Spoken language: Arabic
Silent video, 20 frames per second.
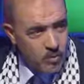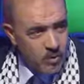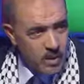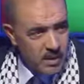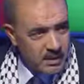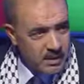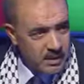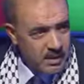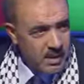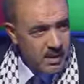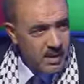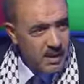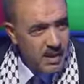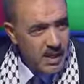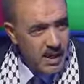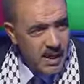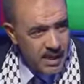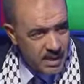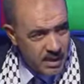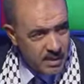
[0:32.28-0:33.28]
كل مواطن
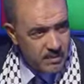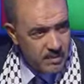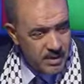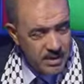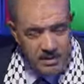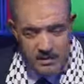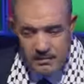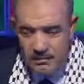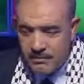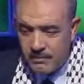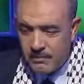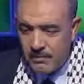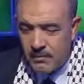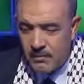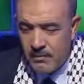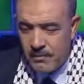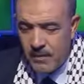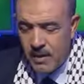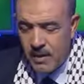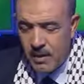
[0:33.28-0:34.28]
عربي
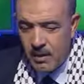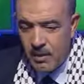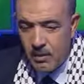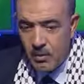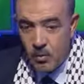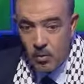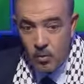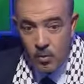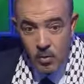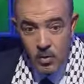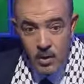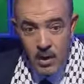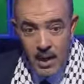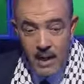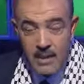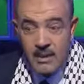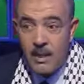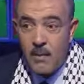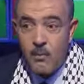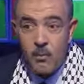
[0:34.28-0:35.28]
وكل
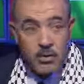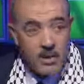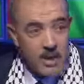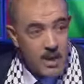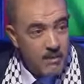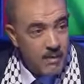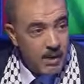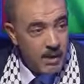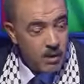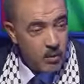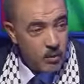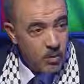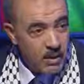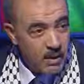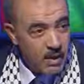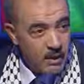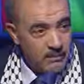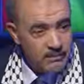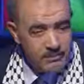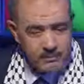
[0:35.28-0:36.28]
حتى متابع
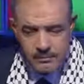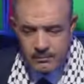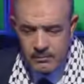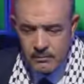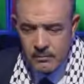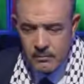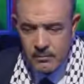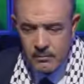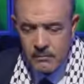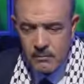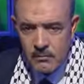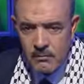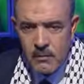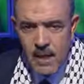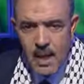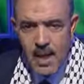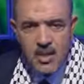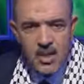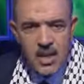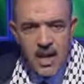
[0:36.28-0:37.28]
للوضع
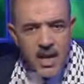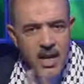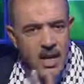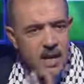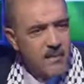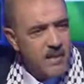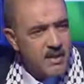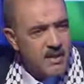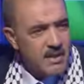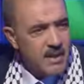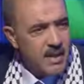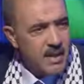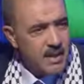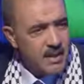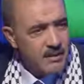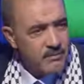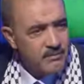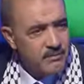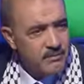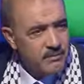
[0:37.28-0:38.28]
حاجة غريبة
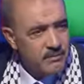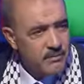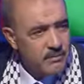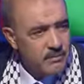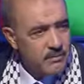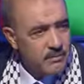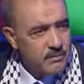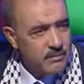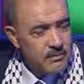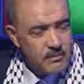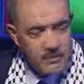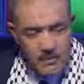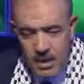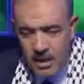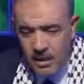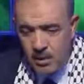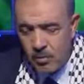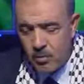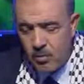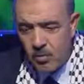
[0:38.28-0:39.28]
صايرة
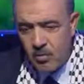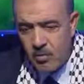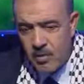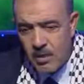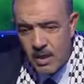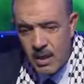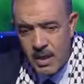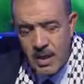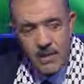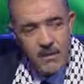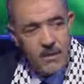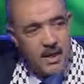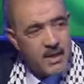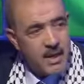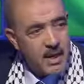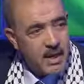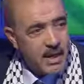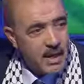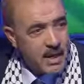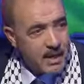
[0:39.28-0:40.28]
أنه رغم
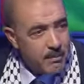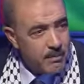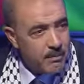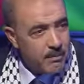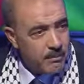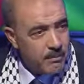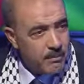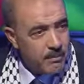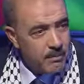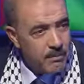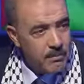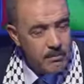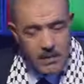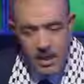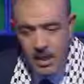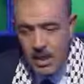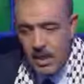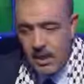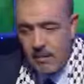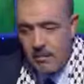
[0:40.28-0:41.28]
هذا الكم
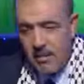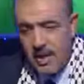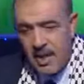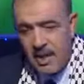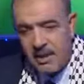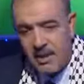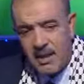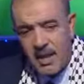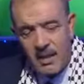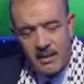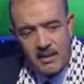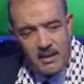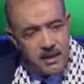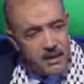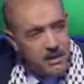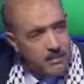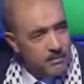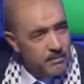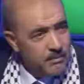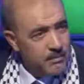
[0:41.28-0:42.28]
من
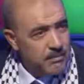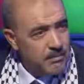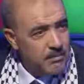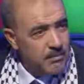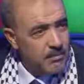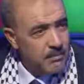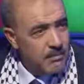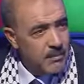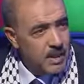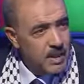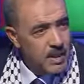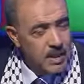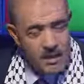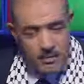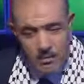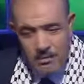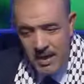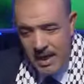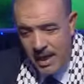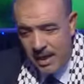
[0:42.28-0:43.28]
التعتيم
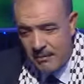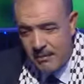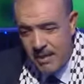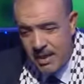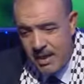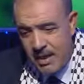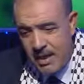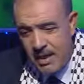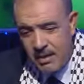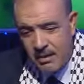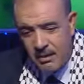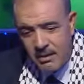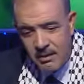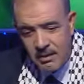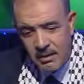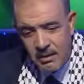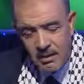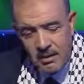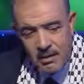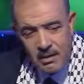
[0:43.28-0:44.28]
من عملية
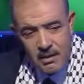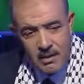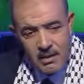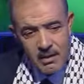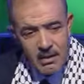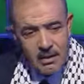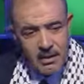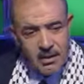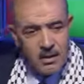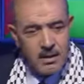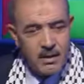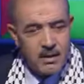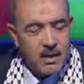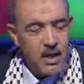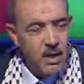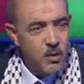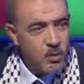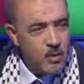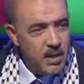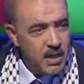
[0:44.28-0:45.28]
آه،
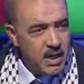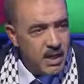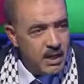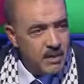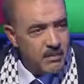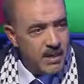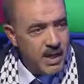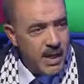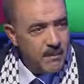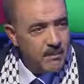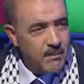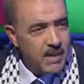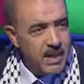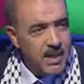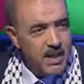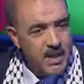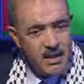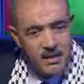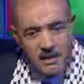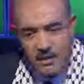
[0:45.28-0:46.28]
التهويد من
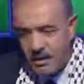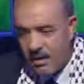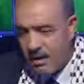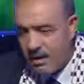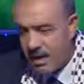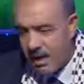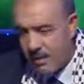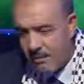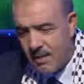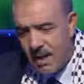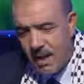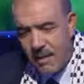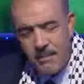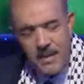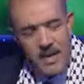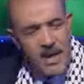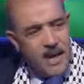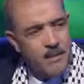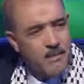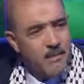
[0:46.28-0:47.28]
عملية القمع
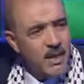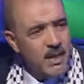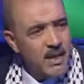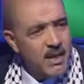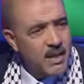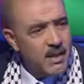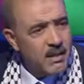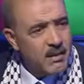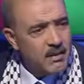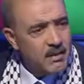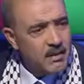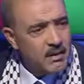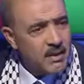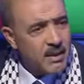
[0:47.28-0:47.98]
من عملية